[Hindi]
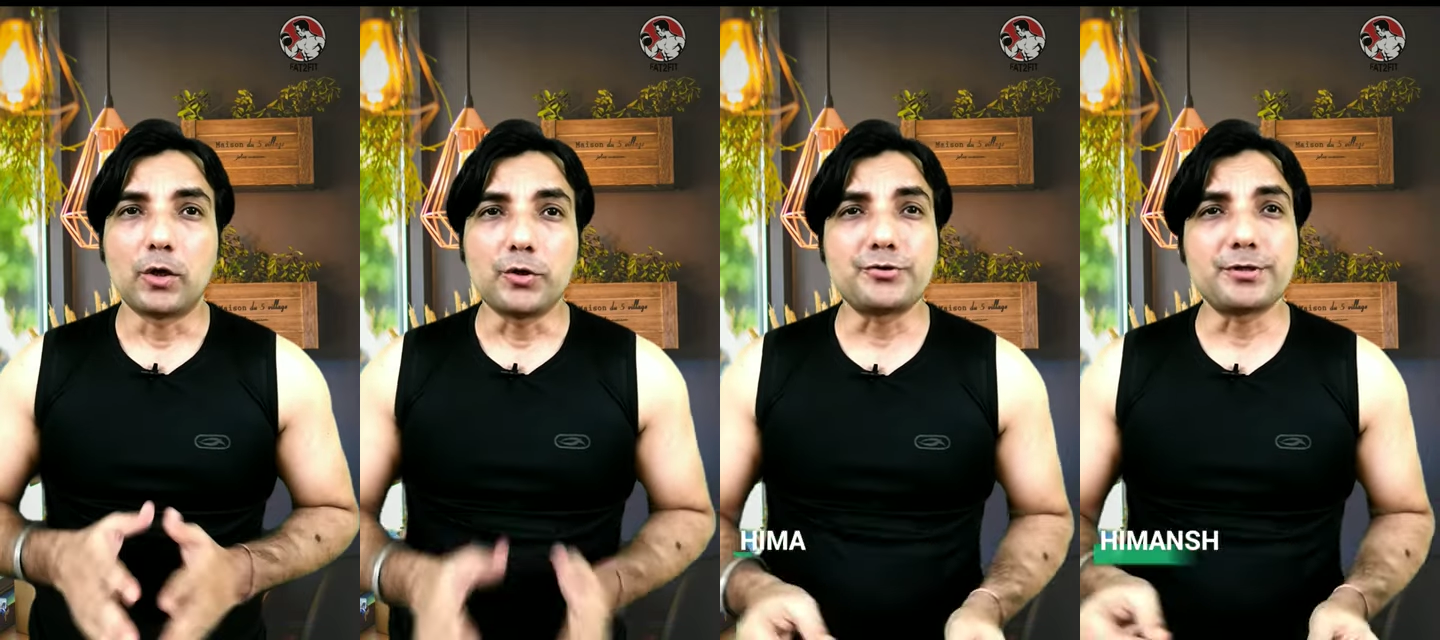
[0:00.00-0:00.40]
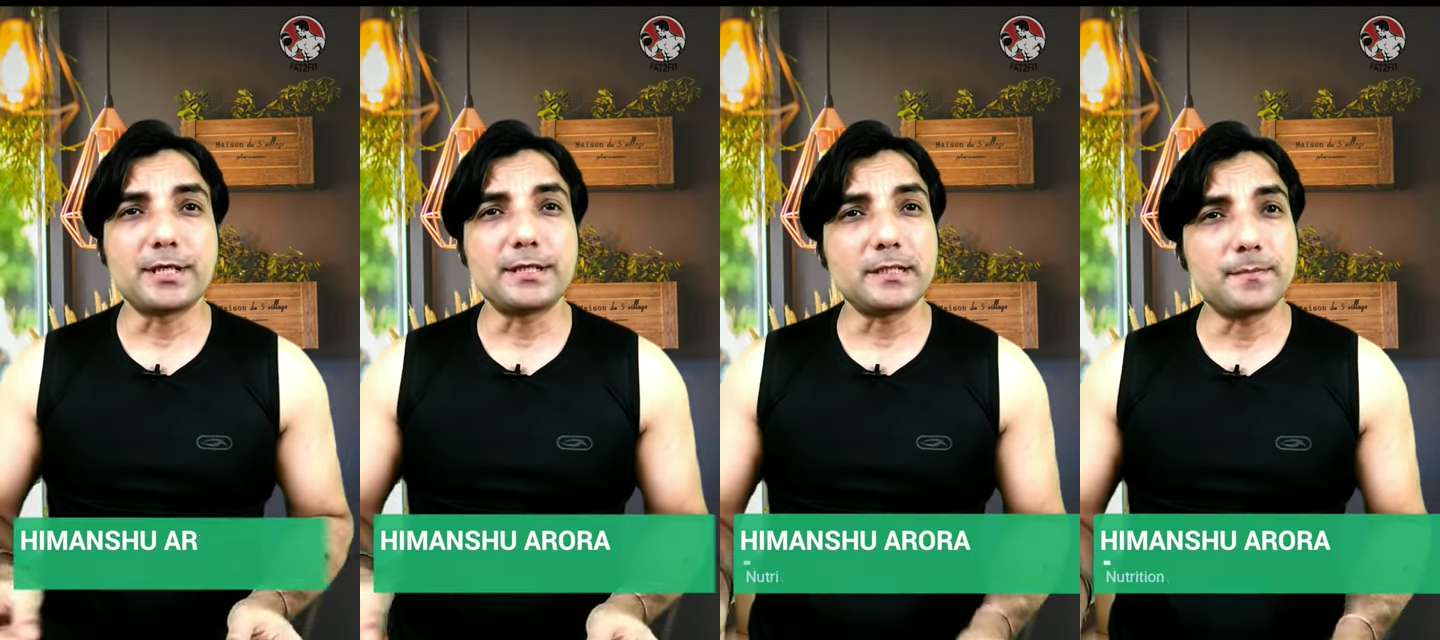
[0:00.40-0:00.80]
कुछ
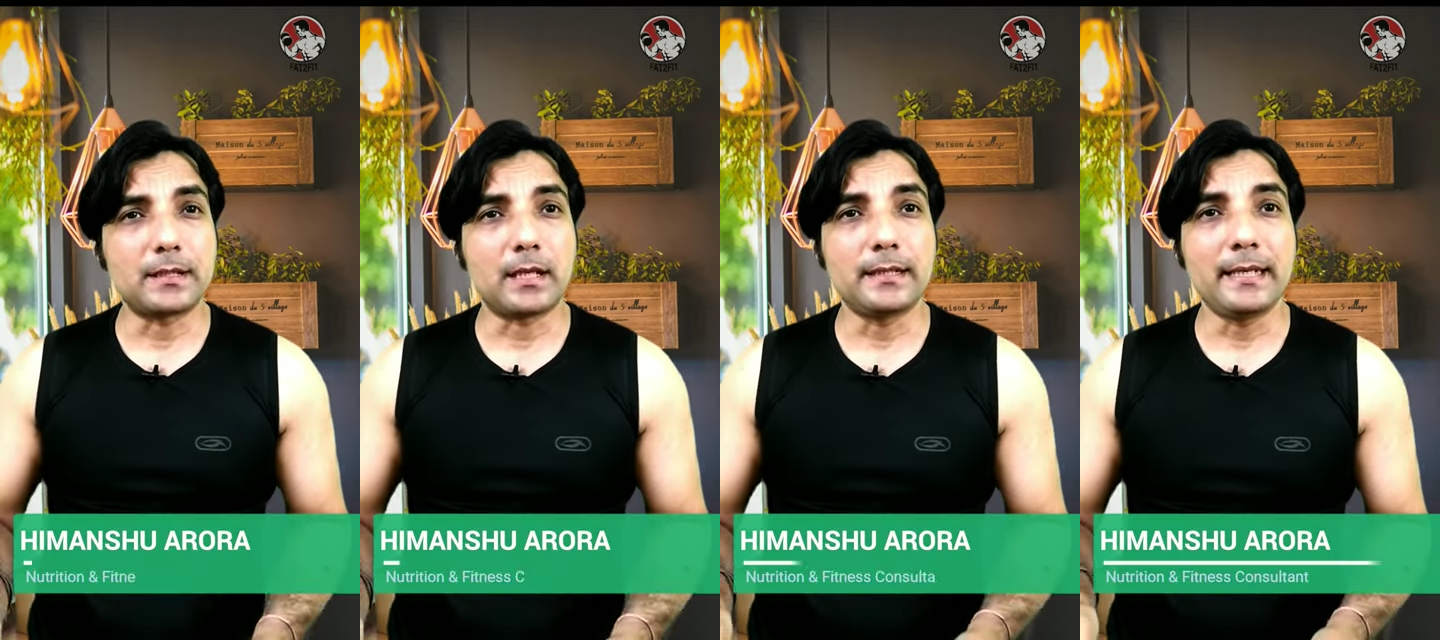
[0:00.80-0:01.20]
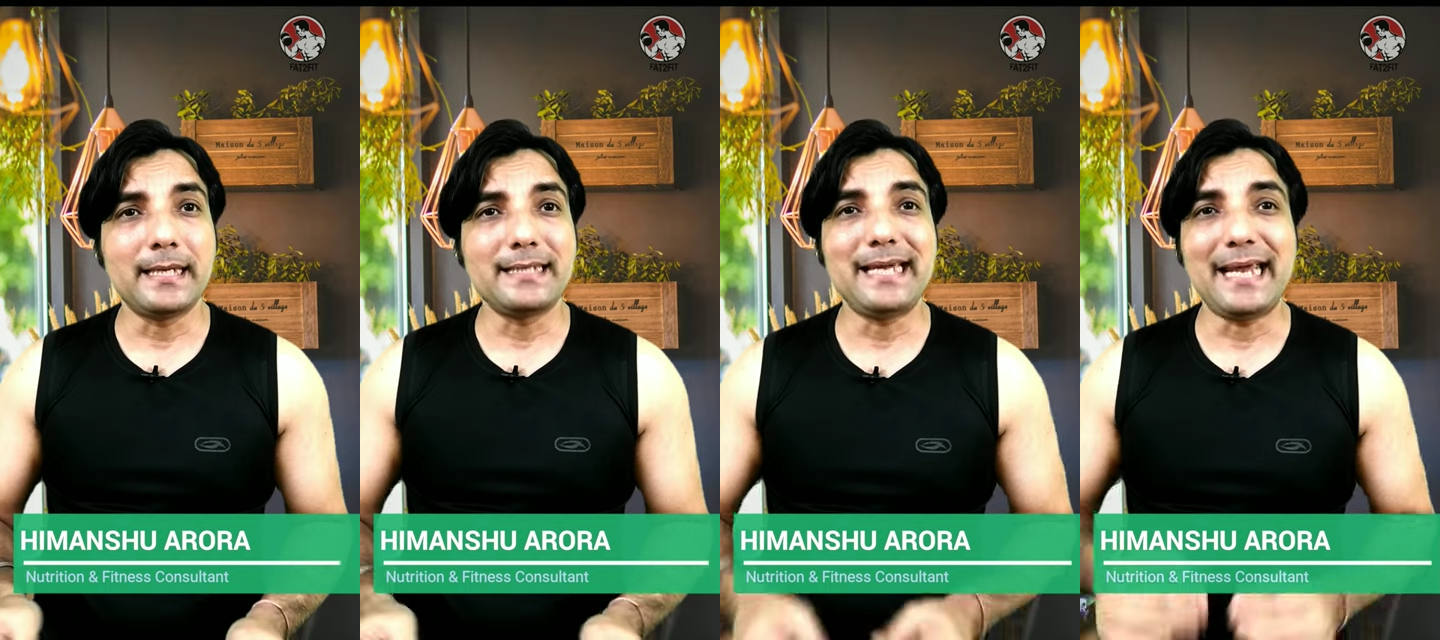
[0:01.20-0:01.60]
रिसर्चर्स बताते
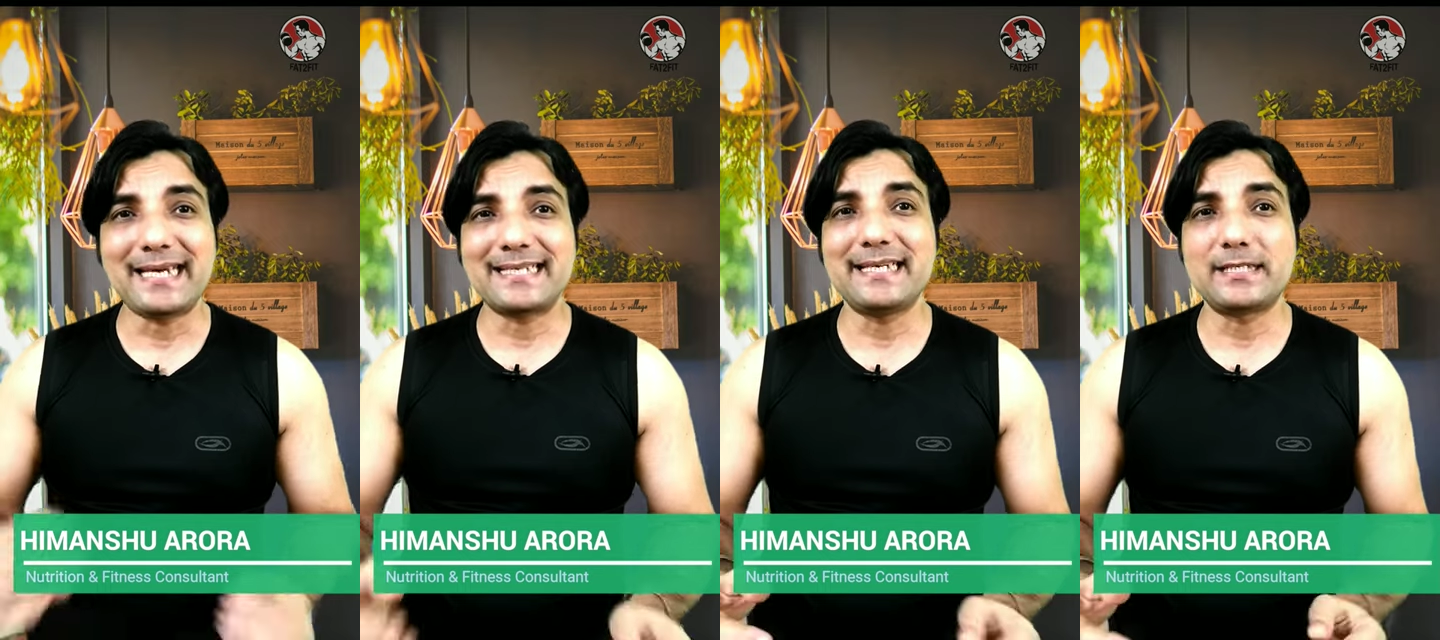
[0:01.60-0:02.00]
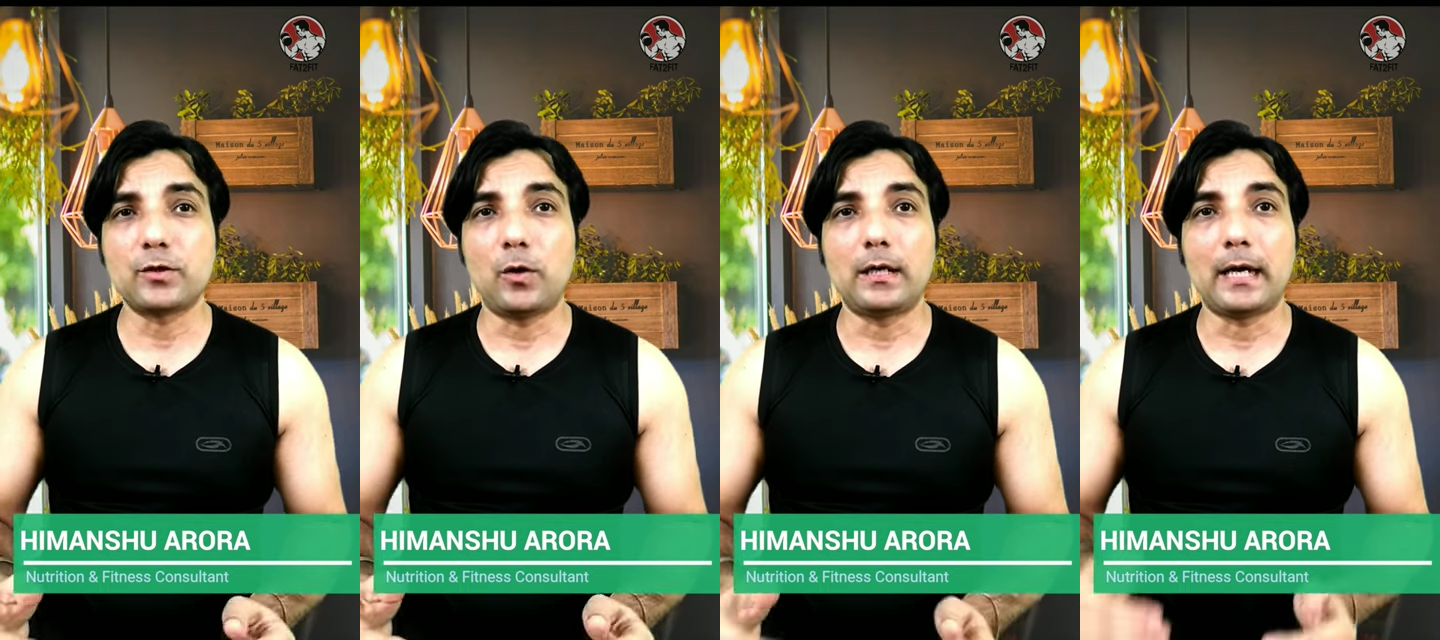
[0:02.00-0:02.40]
हैं कि एक्सेस
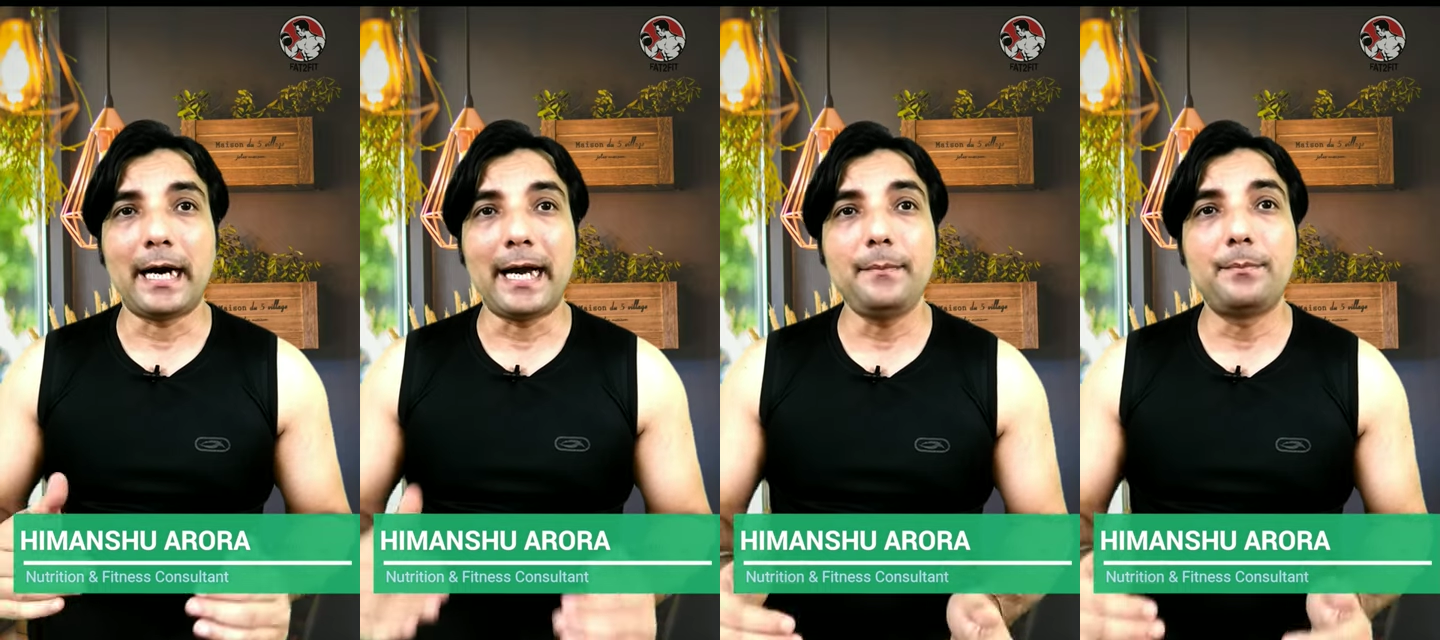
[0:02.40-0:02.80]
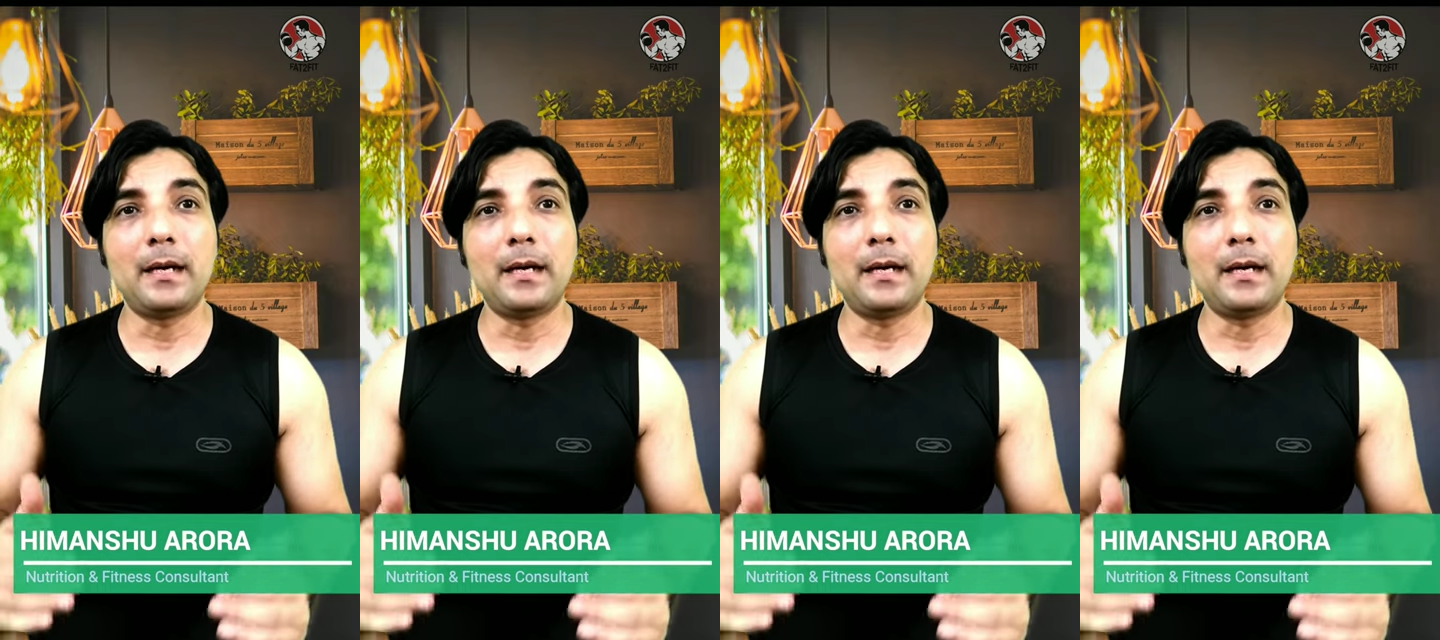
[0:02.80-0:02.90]
सॉल्ट हाई